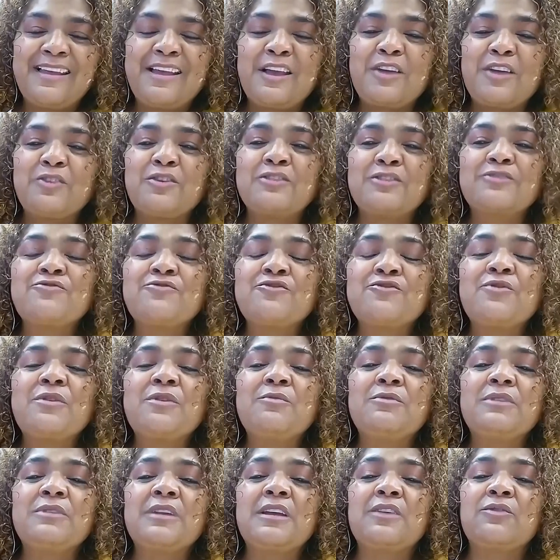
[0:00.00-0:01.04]
Nós
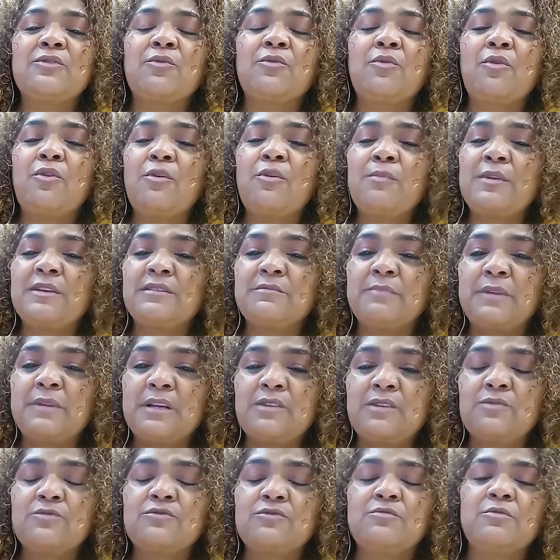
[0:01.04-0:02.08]
continuamos tendo homens
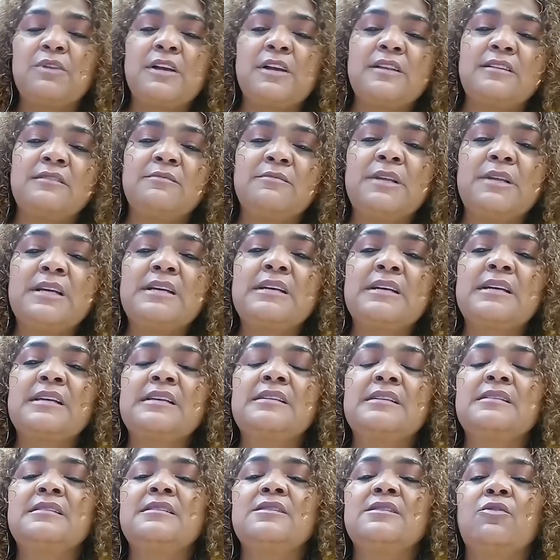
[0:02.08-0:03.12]
brancos, mulheres
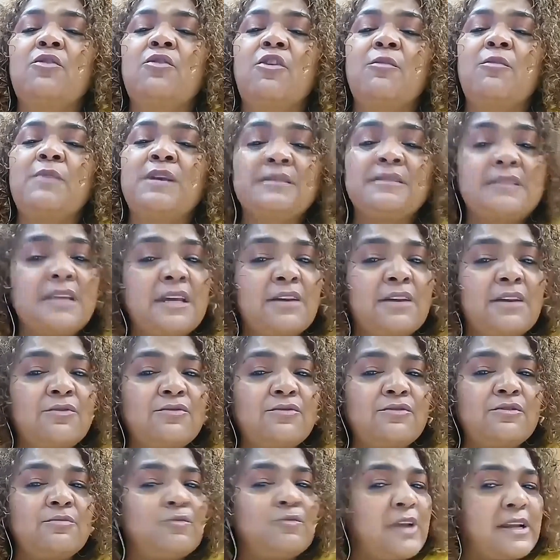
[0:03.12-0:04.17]
brancas, homens
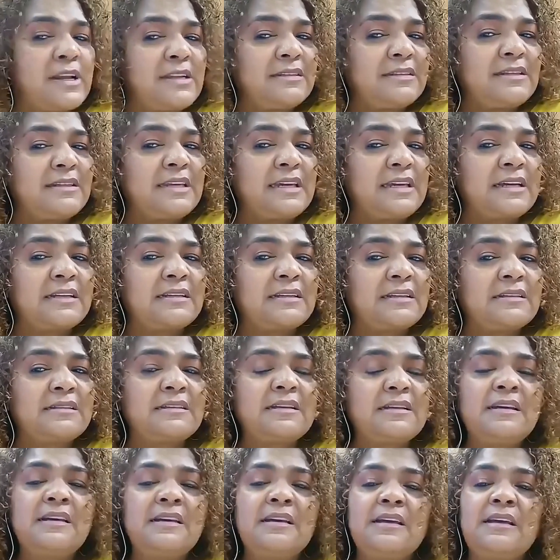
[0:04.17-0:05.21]
negros, mulheres negras
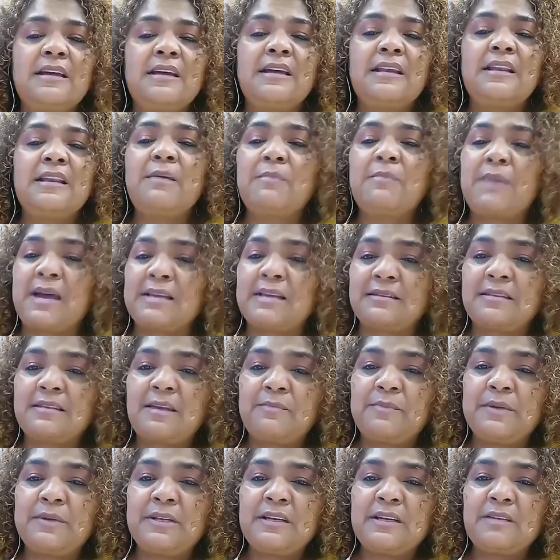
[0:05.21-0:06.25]
na base da
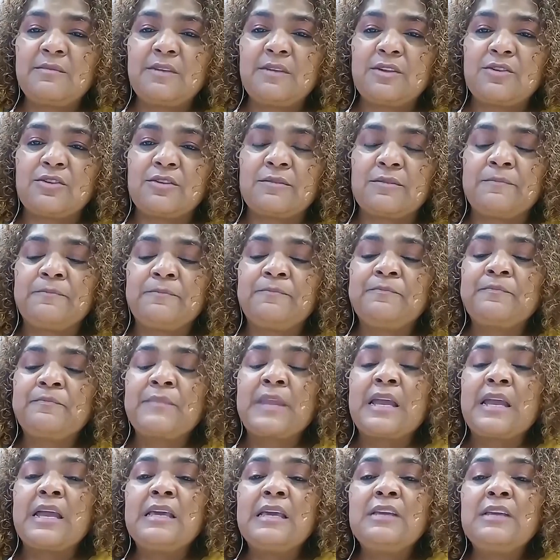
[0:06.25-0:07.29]
pirâmide.
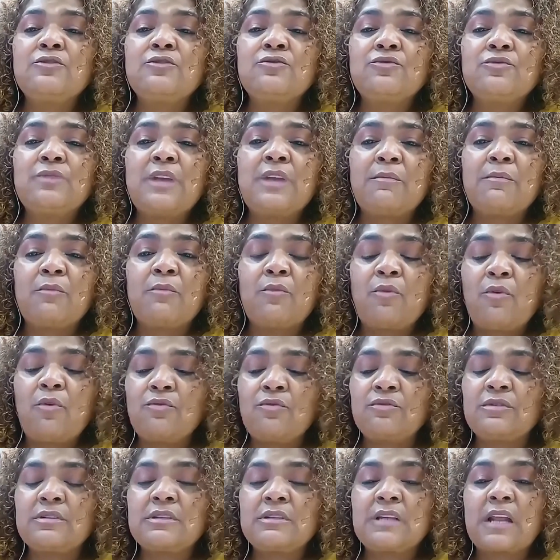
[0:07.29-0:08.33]
Isso
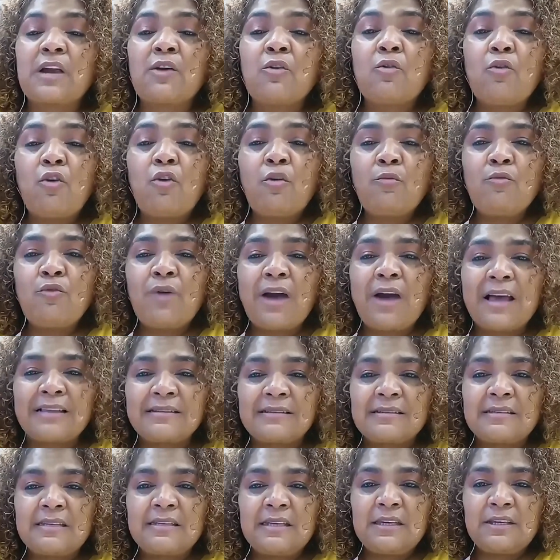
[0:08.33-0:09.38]
demonstra como o
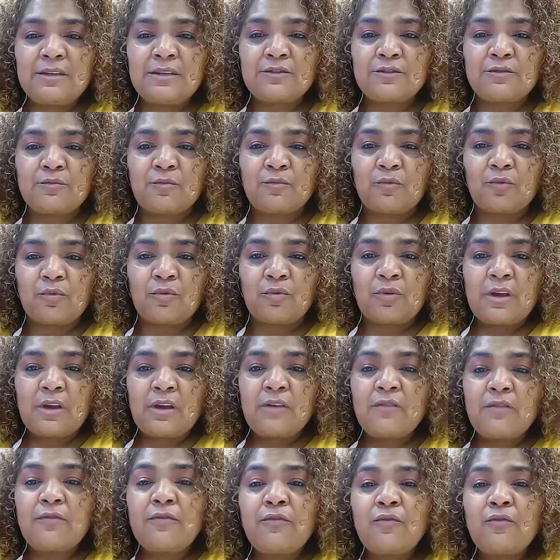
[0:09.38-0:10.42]
racismo
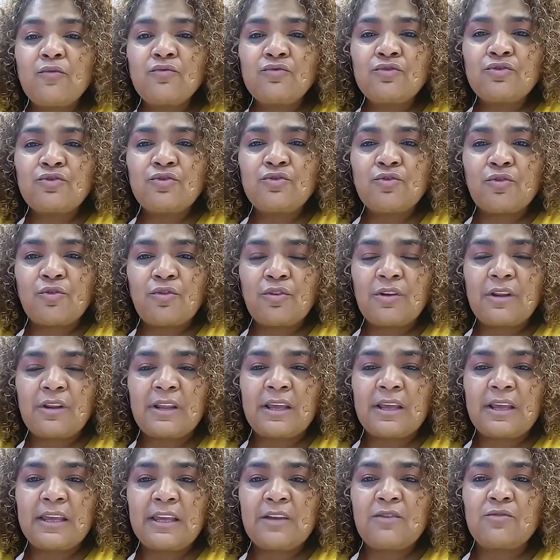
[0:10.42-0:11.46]

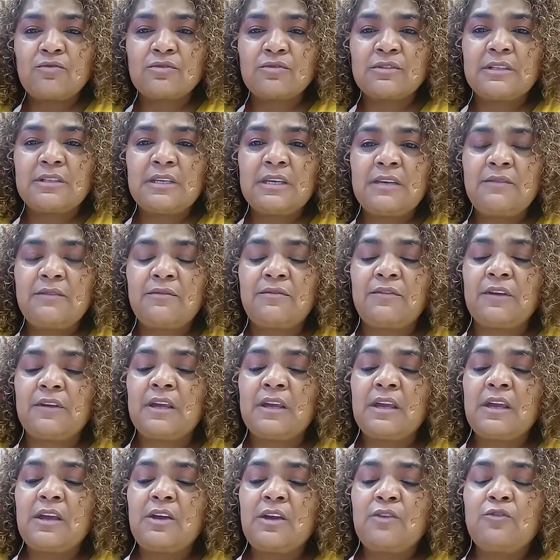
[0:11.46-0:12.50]
funciona, inclusive,
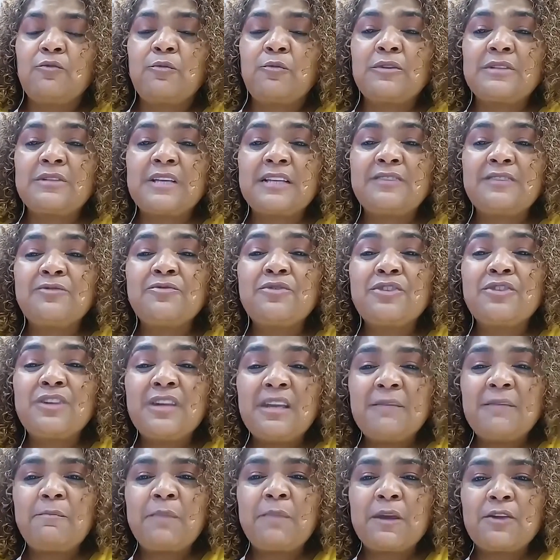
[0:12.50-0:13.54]
no processo de
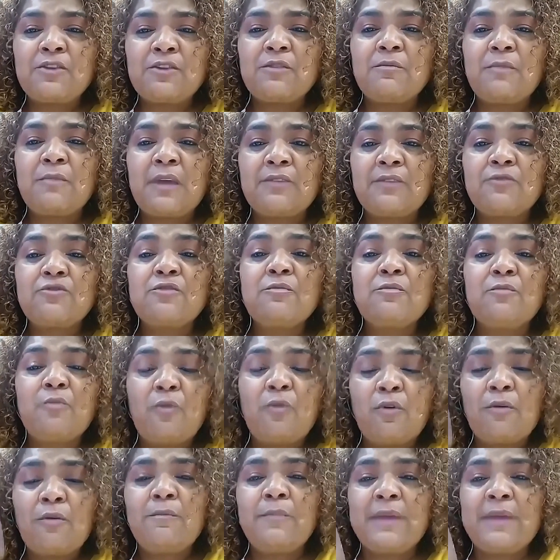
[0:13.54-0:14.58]
impedimento de
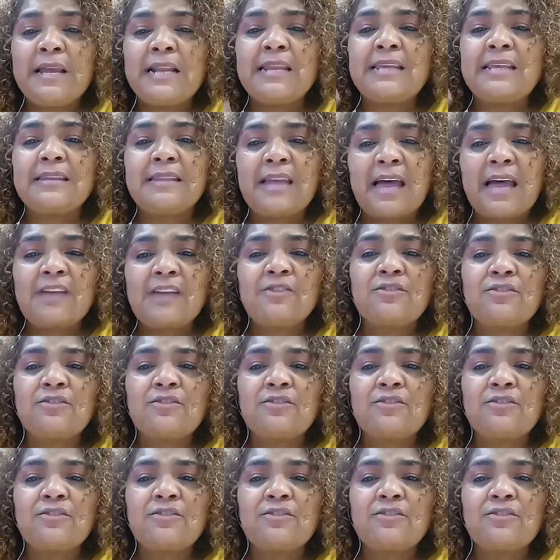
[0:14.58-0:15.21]
mobilidade